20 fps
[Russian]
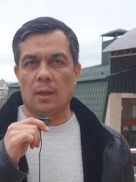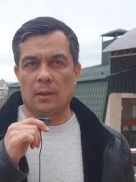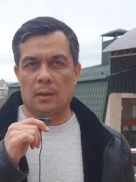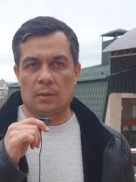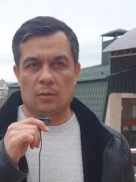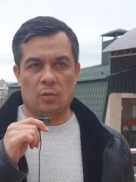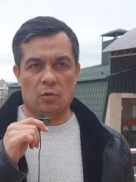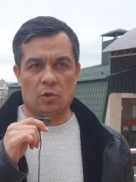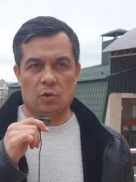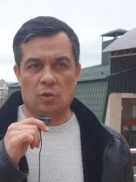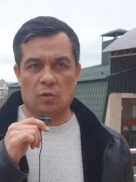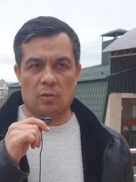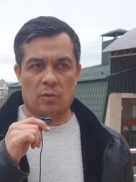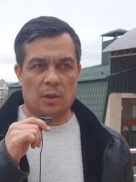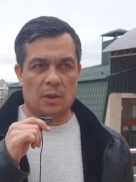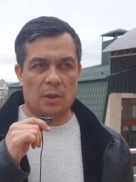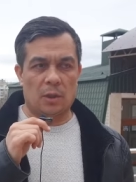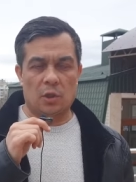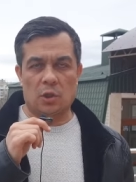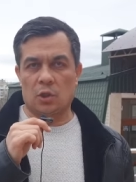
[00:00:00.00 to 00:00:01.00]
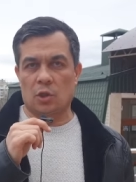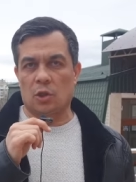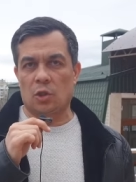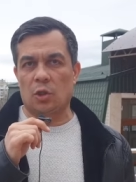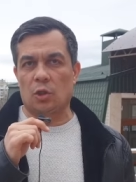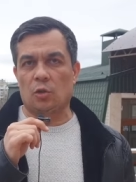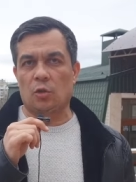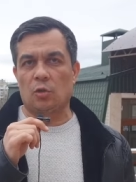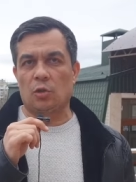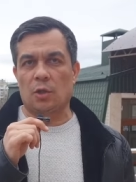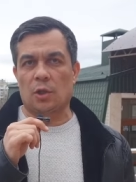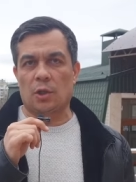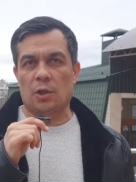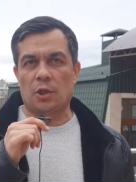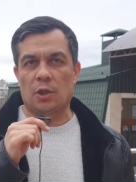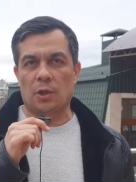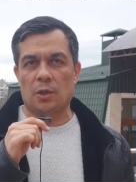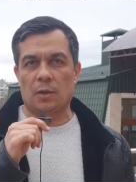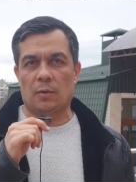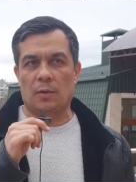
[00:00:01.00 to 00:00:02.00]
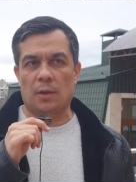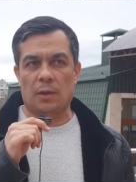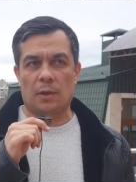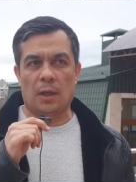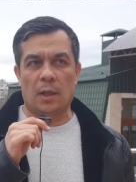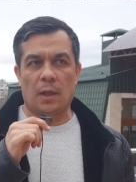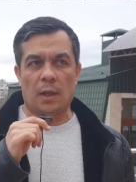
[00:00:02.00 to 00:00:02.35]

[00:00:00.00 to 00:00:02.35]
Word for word: на то, что, конечно же, никто не рассчитывает